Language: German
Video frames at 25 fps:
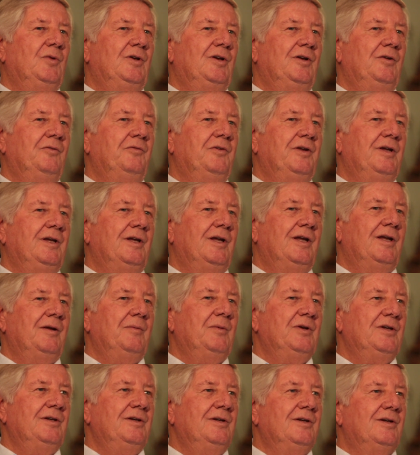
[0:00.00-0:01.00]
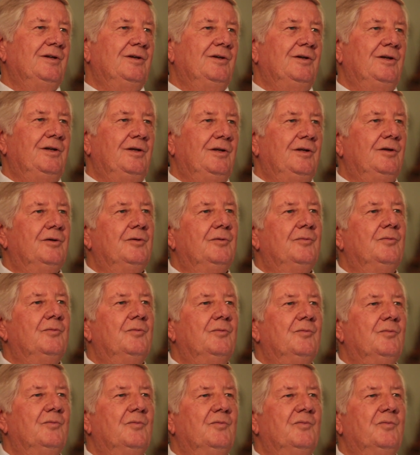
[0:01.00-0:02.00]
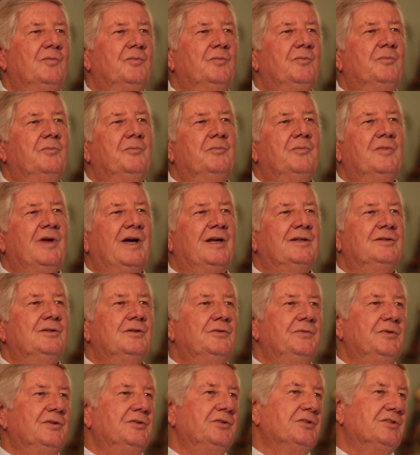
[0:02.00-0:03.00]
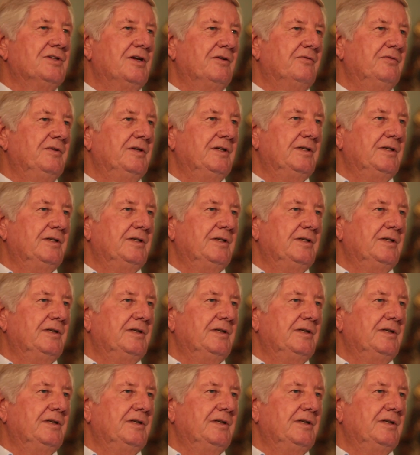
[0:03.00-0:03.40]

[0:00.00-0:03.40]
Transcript: mir den Weg ebneten in die Geisteswissenschaften